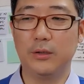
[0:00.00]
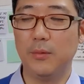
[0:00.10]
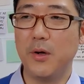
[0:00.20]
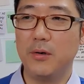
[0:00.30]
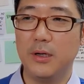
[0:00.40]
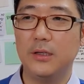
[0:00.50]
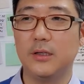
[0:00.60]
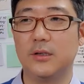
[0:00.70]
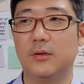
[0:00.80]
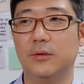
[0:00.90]
서명을 해야
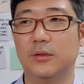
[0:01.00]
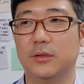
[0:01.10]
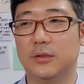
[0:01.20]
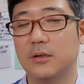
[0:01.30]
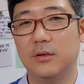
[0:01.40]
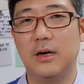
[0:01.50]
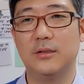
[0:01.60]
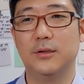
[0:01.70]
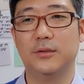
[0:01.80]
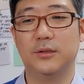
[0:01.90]
되더라고요 그 그런
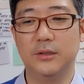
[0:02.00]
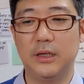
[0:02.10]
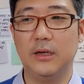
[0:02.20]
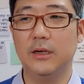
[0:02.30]
각서였어요 이게